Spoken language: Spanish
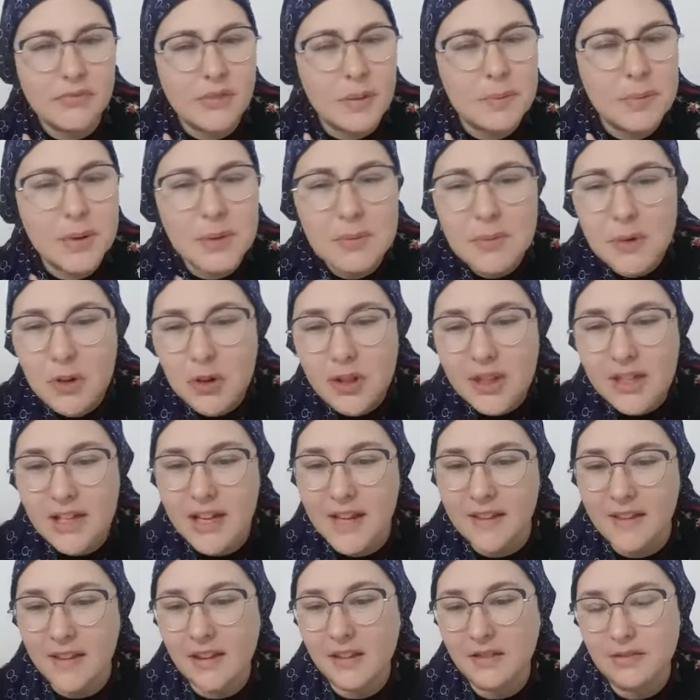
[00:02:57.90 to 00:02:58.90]
Primero que
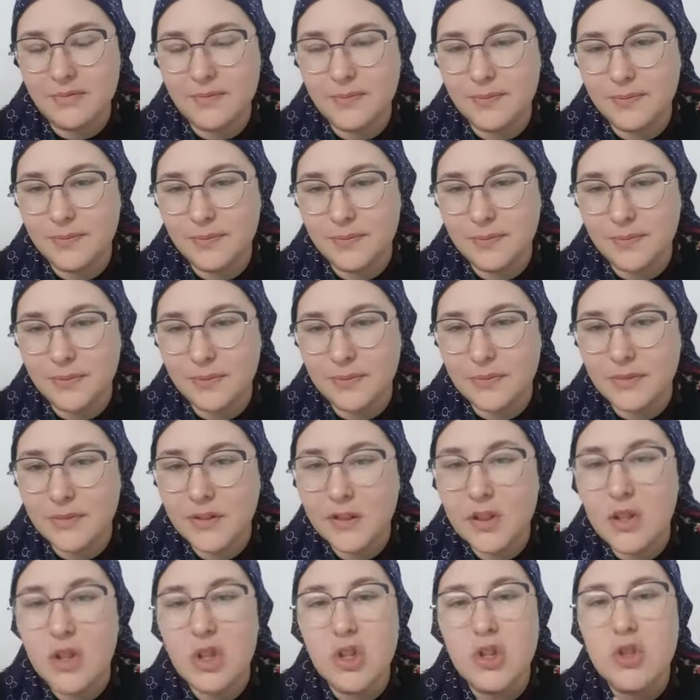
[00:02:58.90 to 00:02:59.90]
nada,
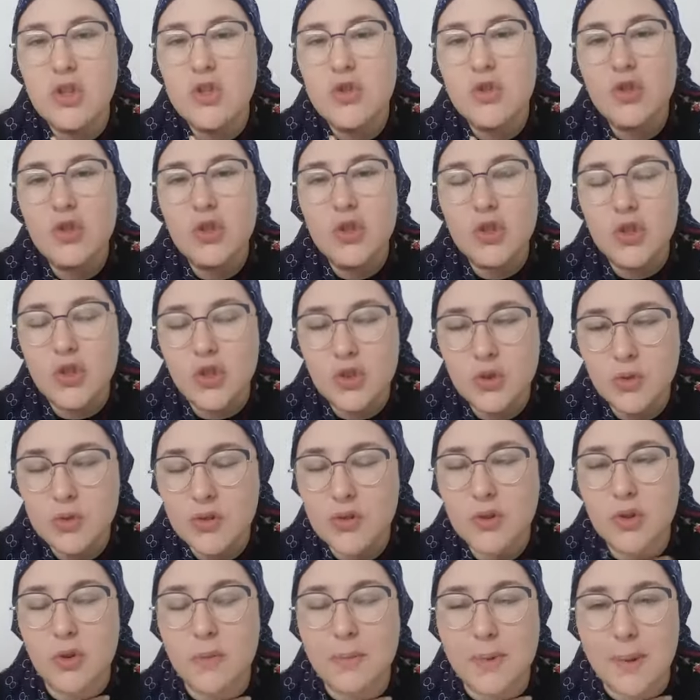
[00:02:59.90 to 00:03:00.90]
nosotros,
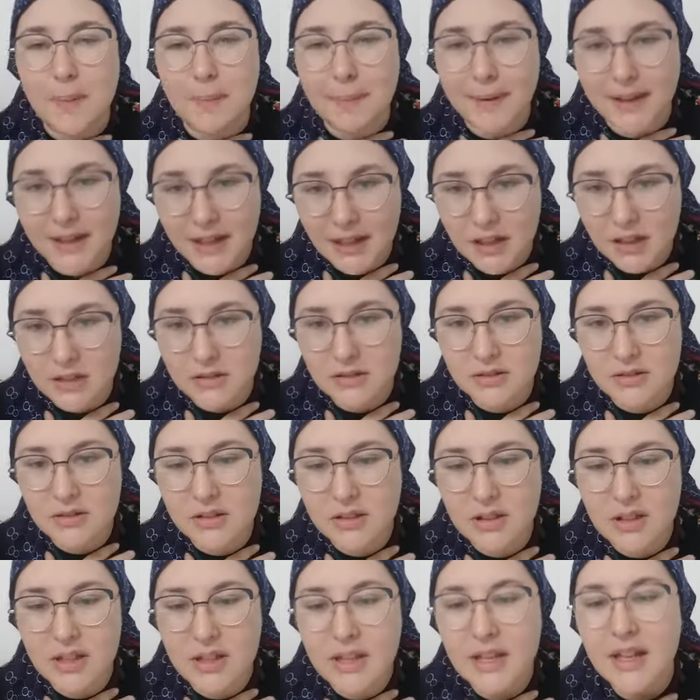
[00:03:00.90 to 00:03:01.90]
nuestro papel
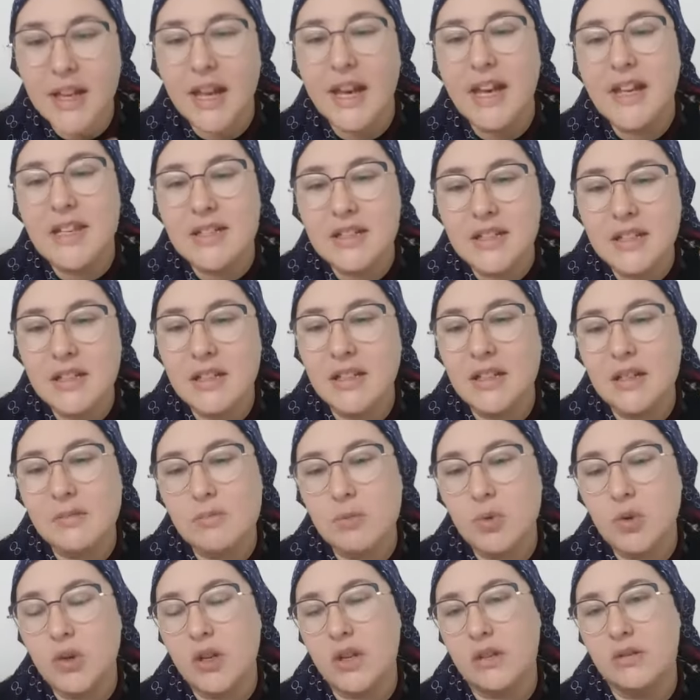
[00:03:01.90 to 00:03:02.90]
es tener
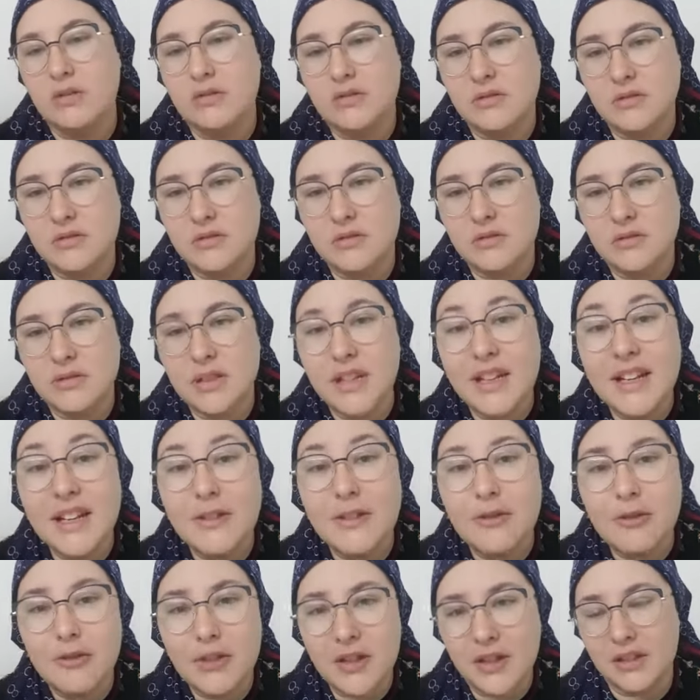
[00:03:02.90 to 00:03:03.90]
emuna, tener
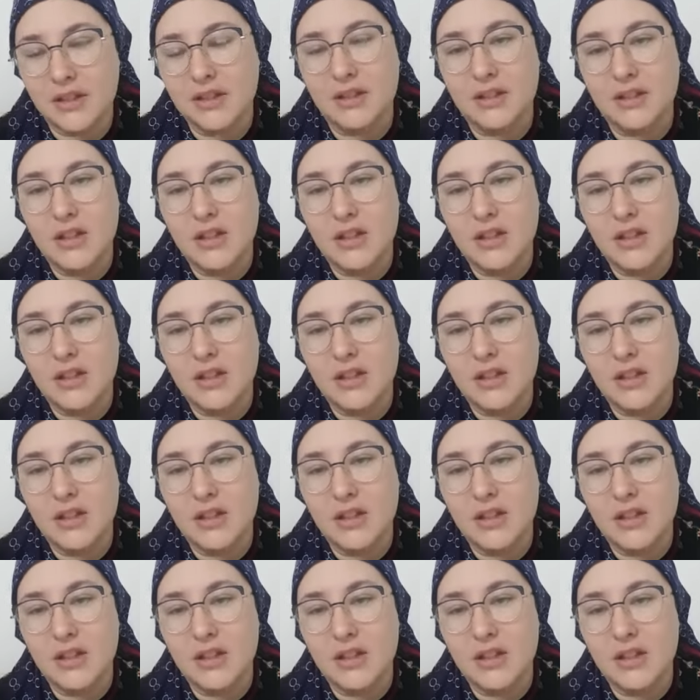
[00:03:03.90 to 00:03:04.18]
fe,